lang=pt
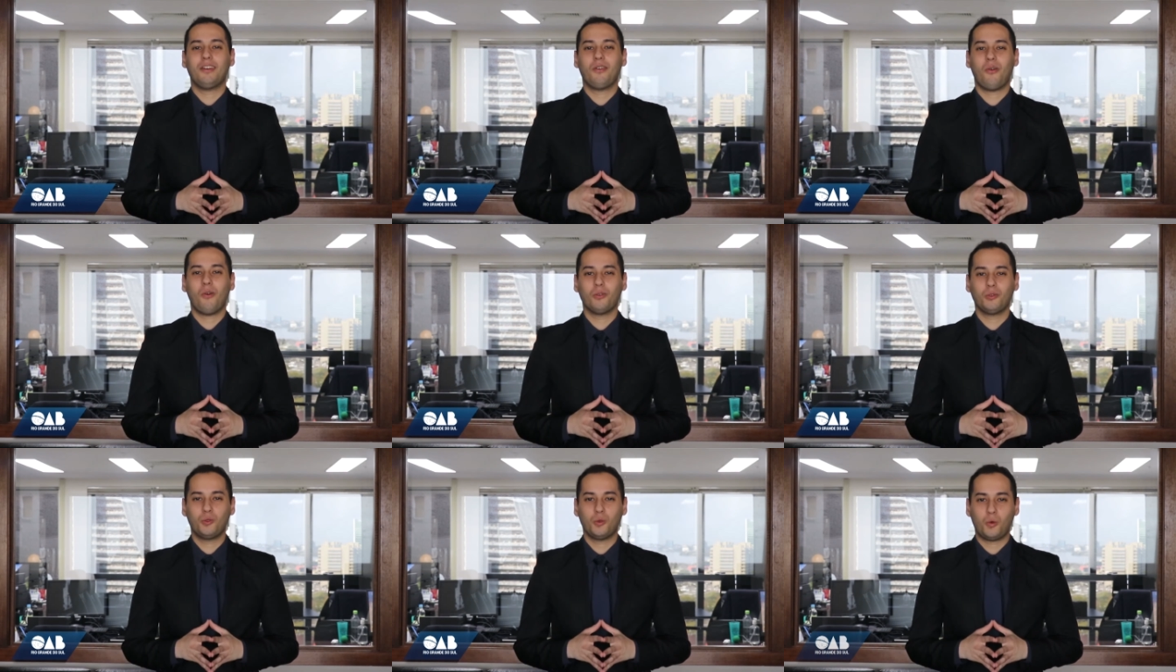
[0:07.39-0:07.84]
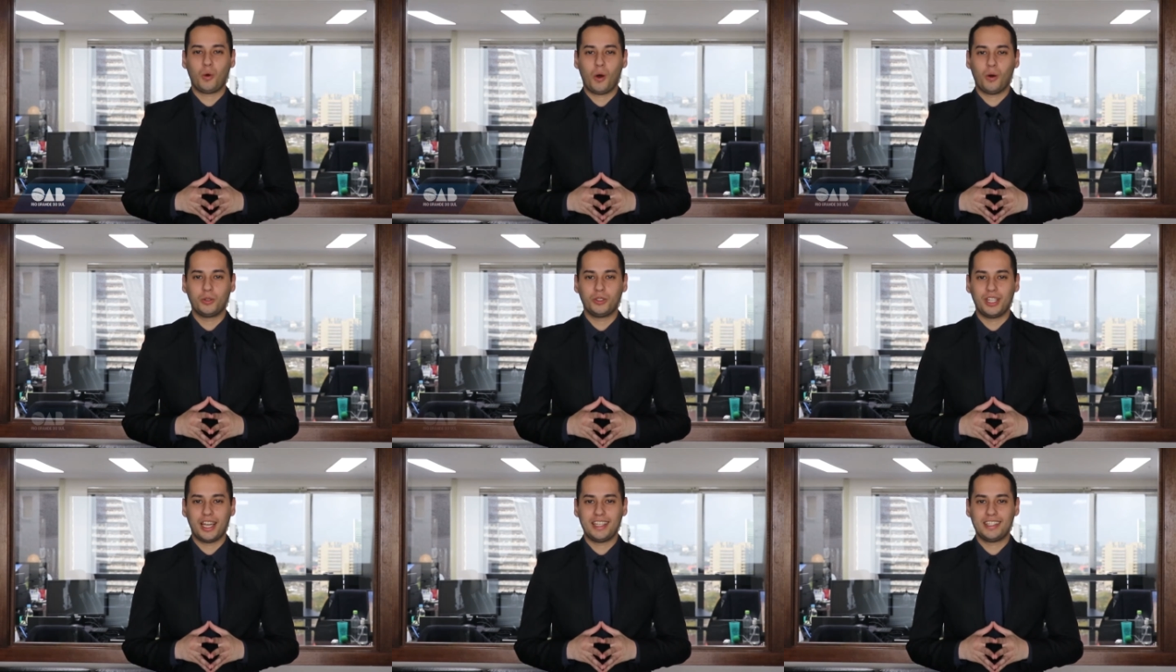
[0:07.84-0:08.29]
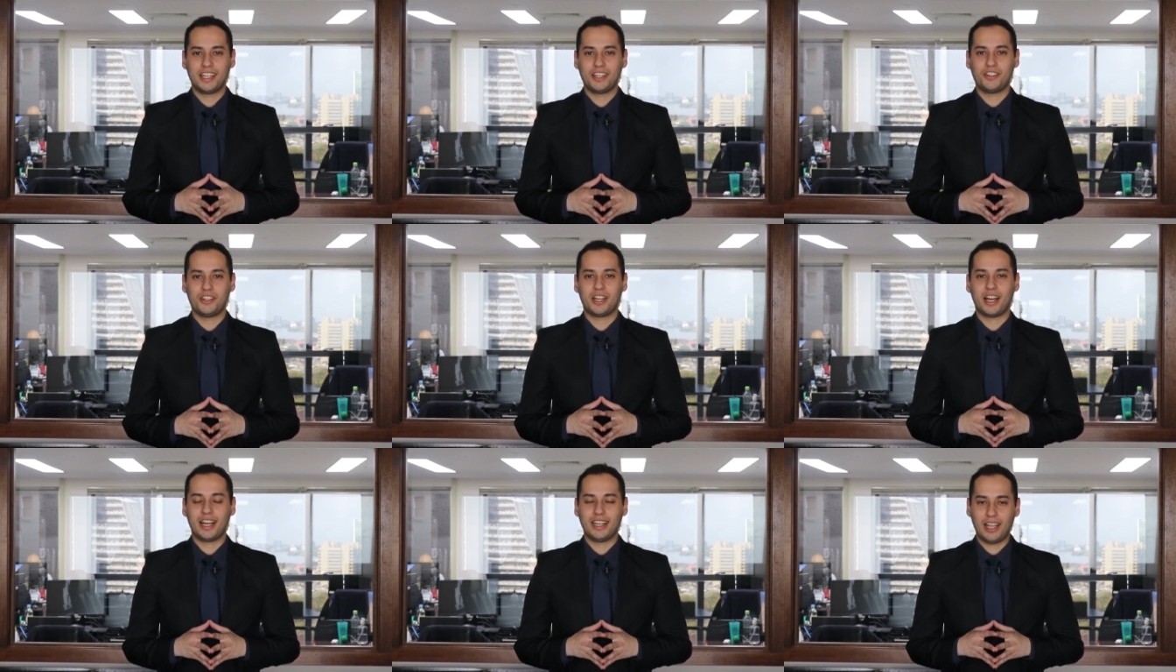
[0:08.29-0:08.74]
conto com a audiência
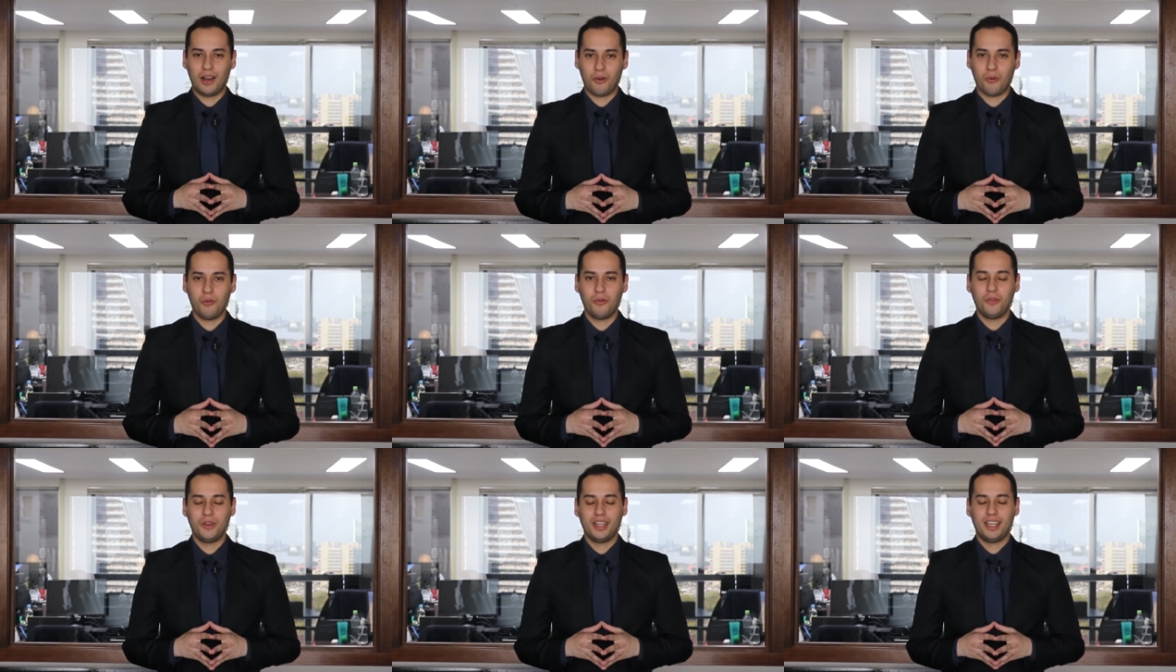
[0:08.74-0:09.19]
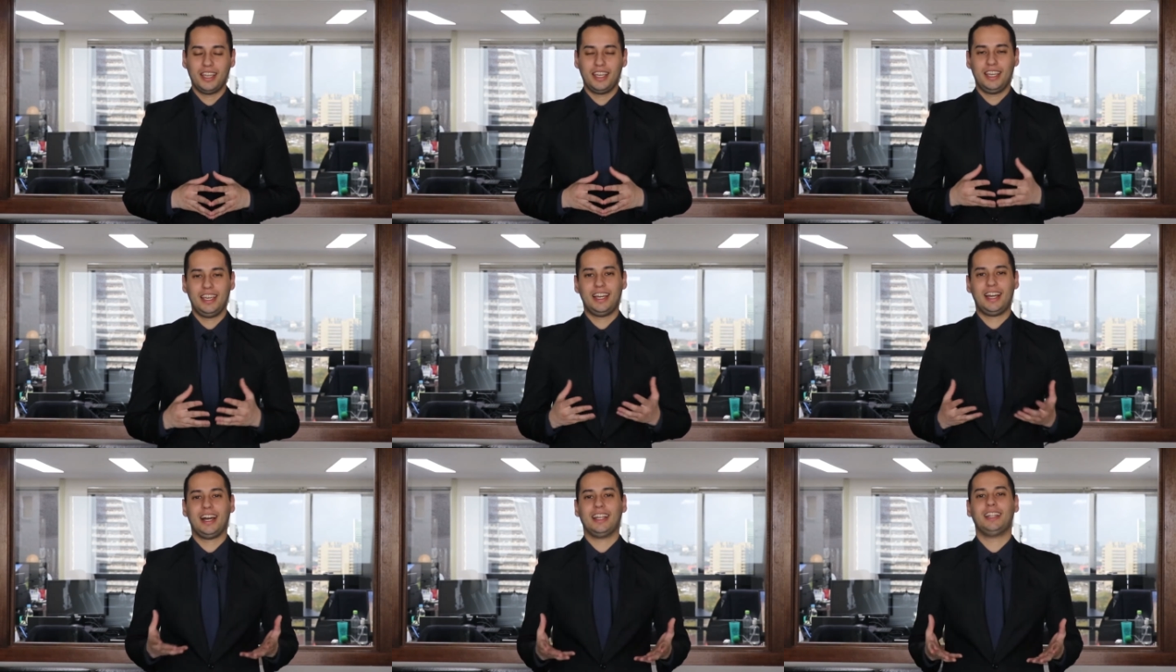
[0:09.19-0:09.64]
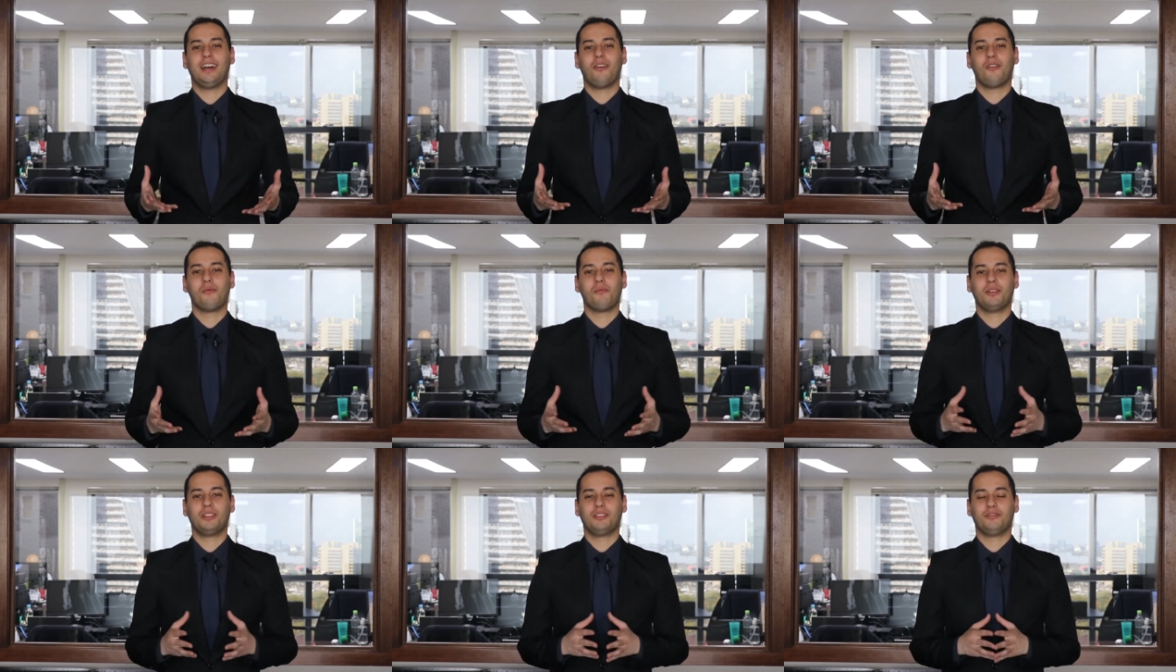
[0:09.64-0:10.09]
de cada um e cada
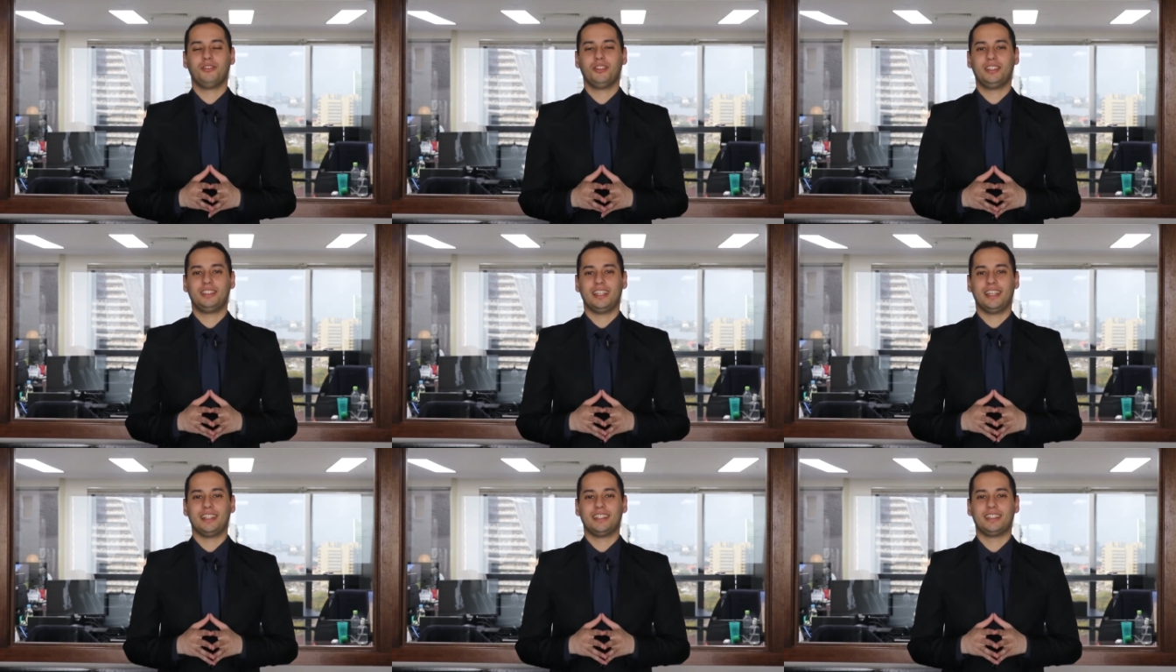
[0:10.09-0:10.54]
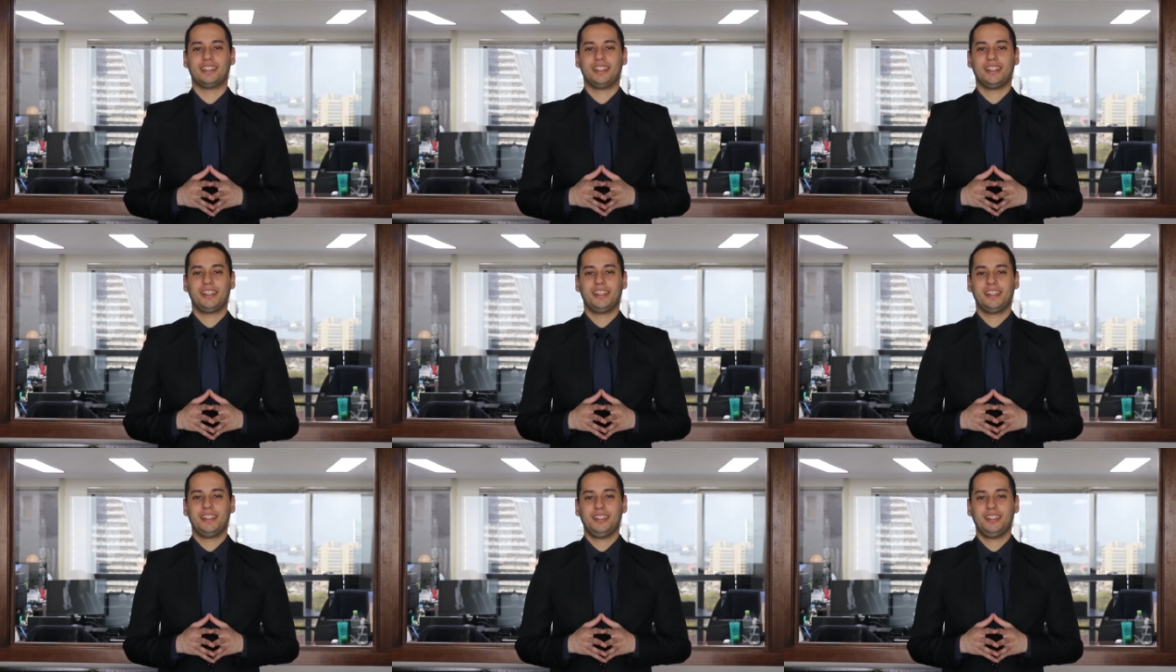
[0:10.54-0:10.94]
uma de vocês.